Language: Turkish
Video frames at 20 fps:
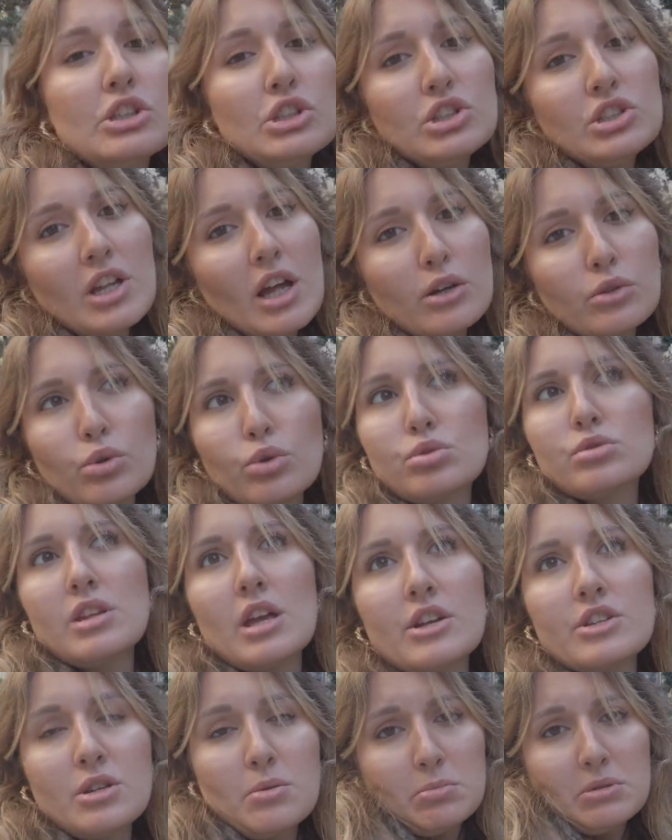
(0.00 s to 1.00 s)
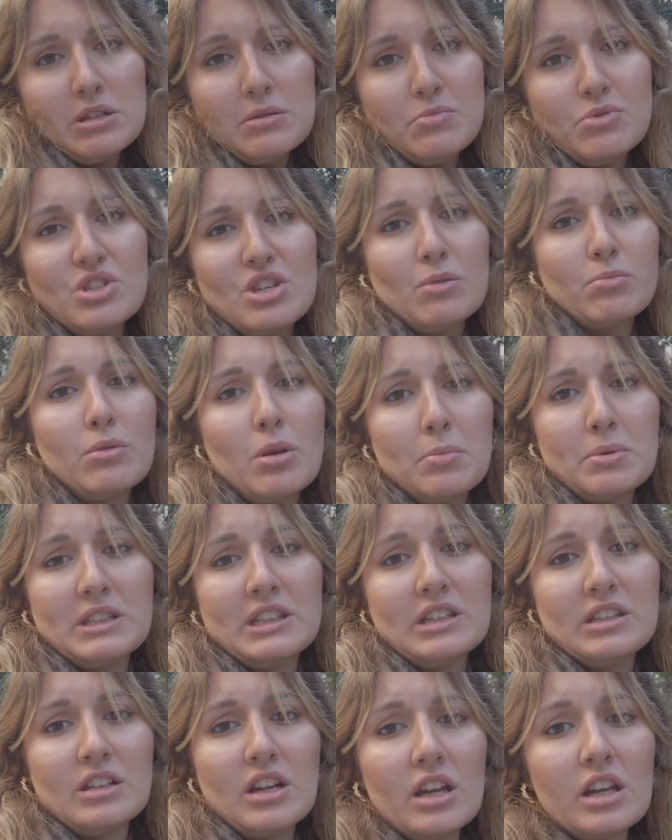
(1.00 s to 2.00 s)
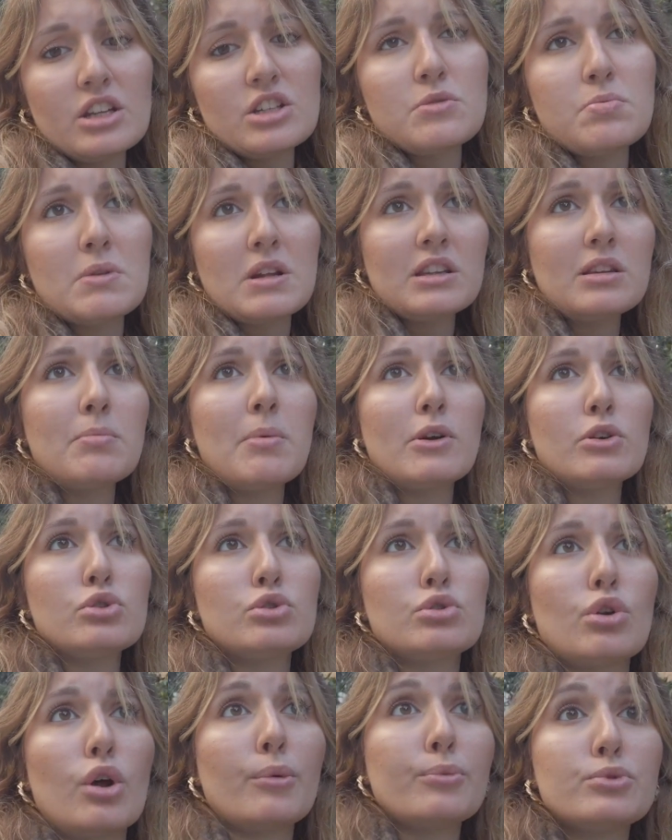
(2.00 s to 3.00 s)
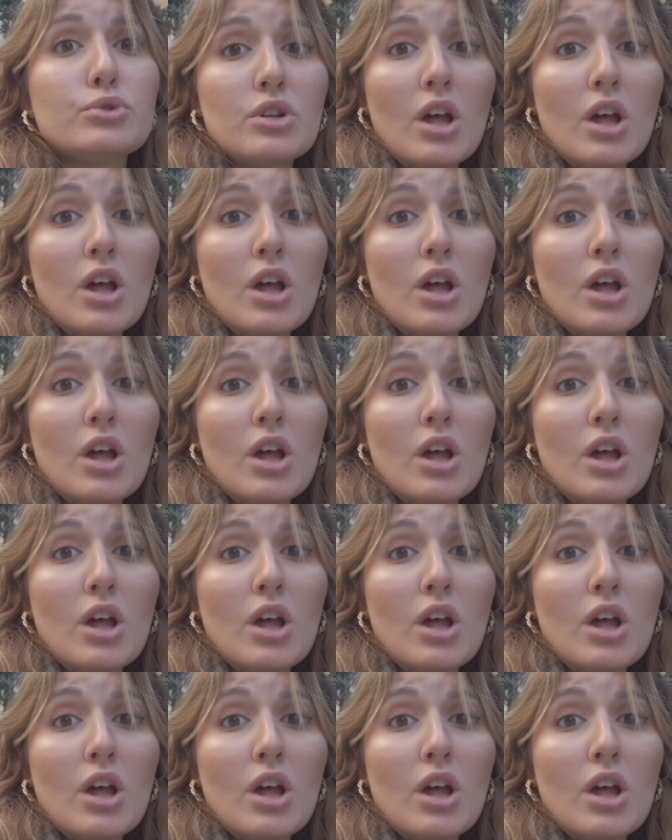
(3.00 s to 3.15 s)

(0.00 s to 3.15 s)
Dıştan göstereceğim girmeyeceğim tabii ki yine giriş bileti 5 euro.